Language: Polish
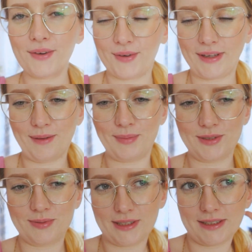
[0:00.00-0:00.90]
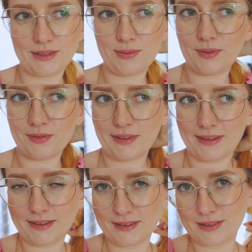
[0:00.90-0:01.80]
Kochani, byliśmy na
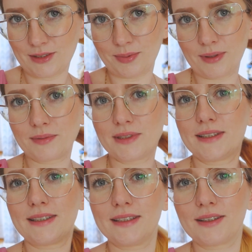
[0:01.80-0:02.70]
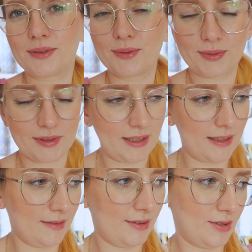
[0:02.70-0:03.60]
siłowni, zrobiłam dzisiaj trening nóg i
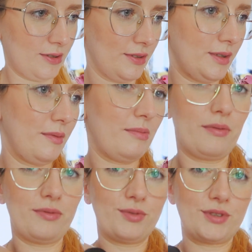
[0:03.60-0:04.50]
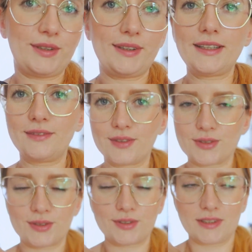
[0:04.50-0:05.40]
ledwo co nimi powłóczę, ledwo
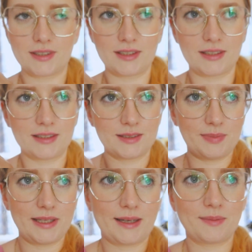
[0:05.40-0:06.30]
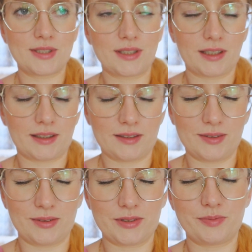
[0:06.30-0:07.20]
co chodzę i zbieram się
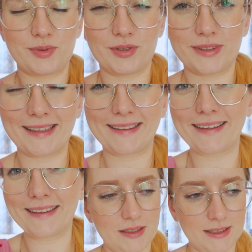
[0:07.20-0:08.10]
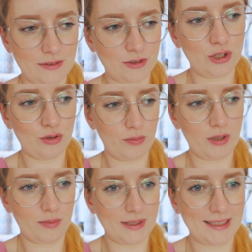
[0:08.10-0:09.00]
do sprzątania. Zawsze lubię
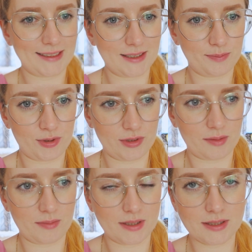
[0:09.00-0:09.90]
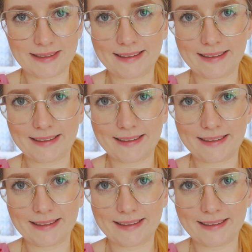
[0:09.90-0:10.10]
robić tak, że sprzątam między